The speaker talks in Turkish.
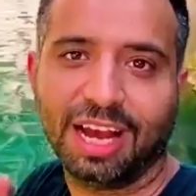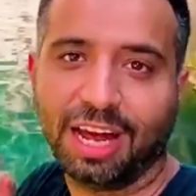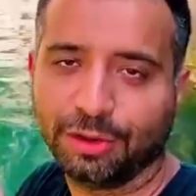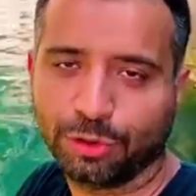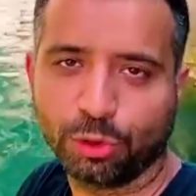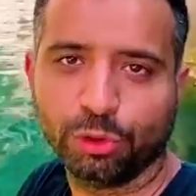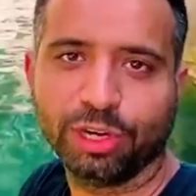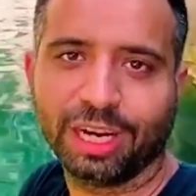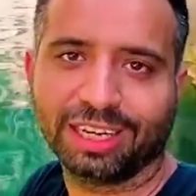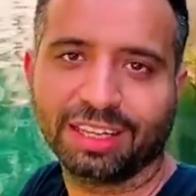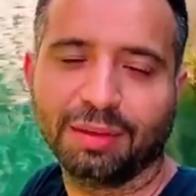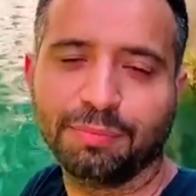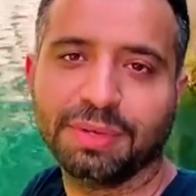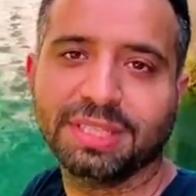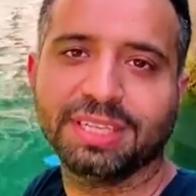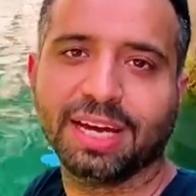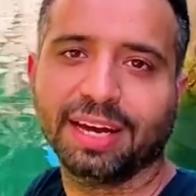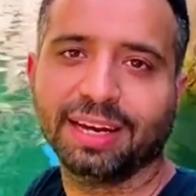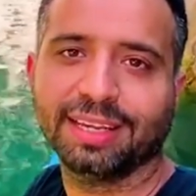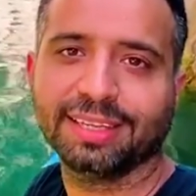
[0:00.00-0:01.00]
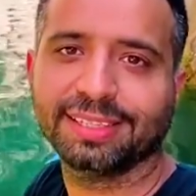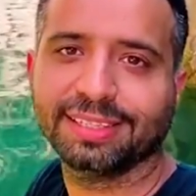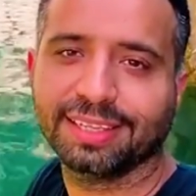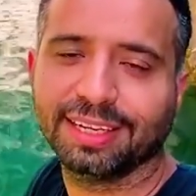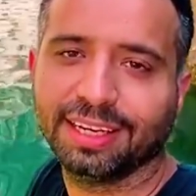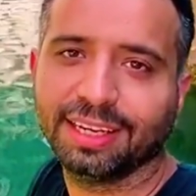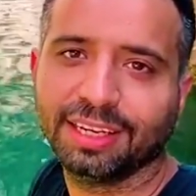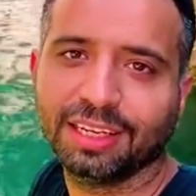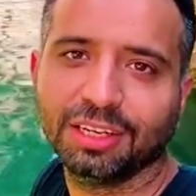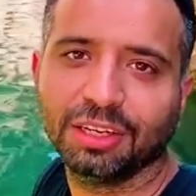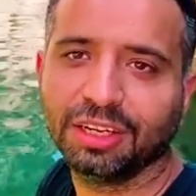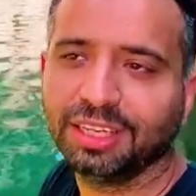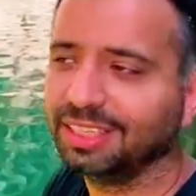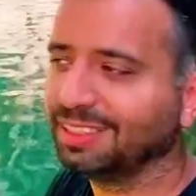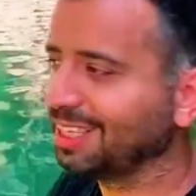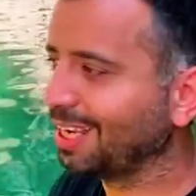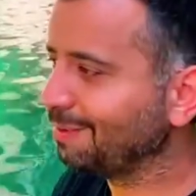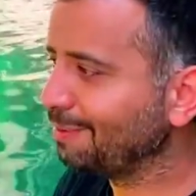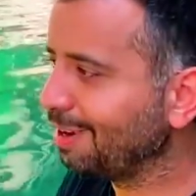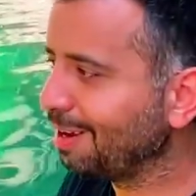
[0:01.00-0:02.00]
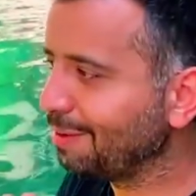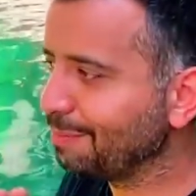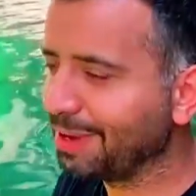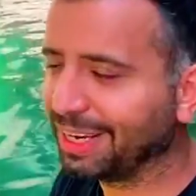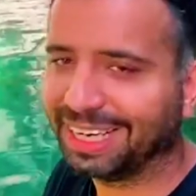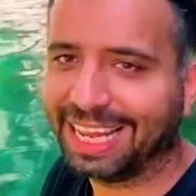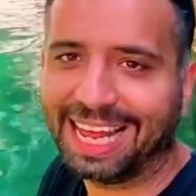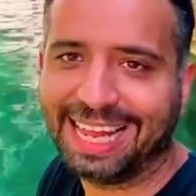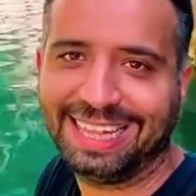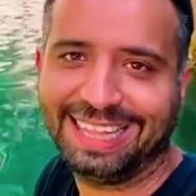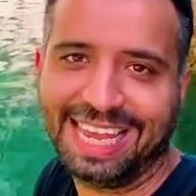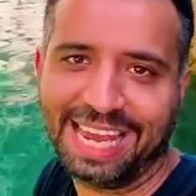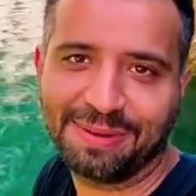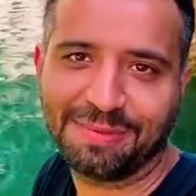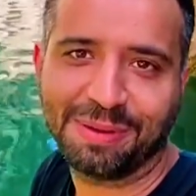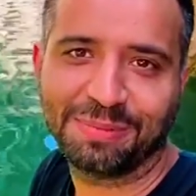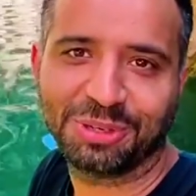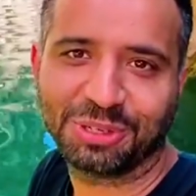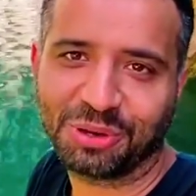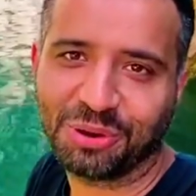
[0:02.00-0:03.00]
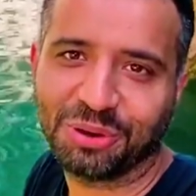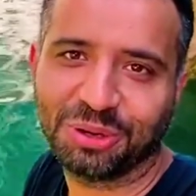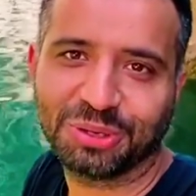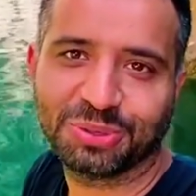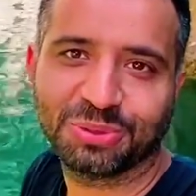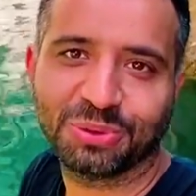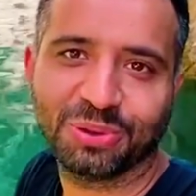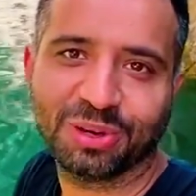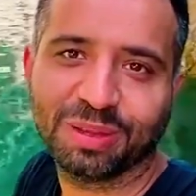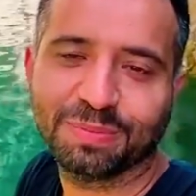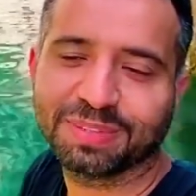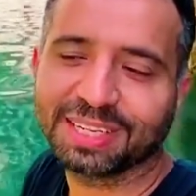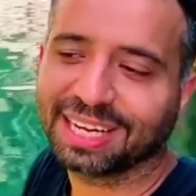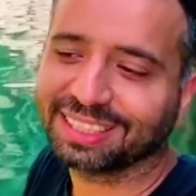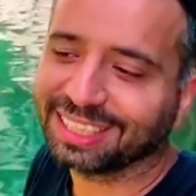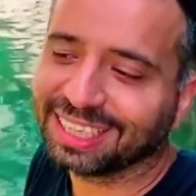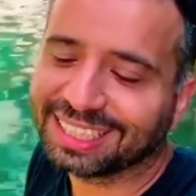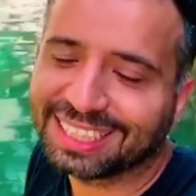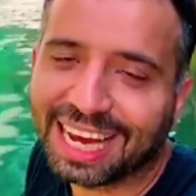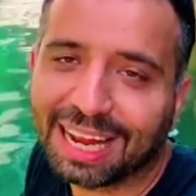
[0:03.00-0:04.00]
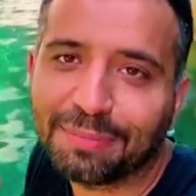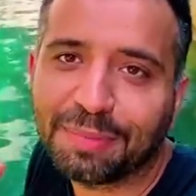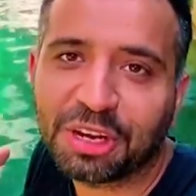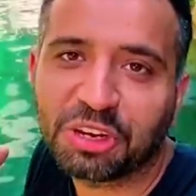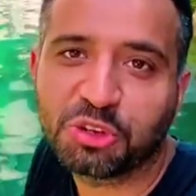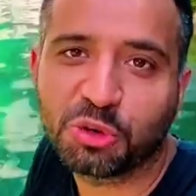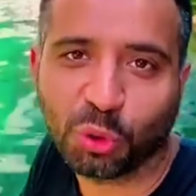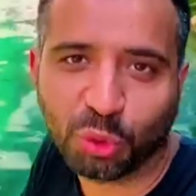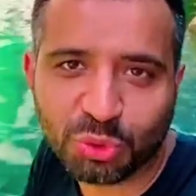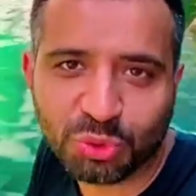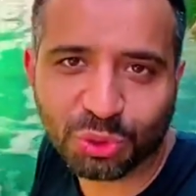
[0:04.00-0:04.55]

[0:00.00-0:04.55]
kanyonlardan bir tanesi. Tamamen el değmemiş öyle söyleyeyim. Zaten gelmek çok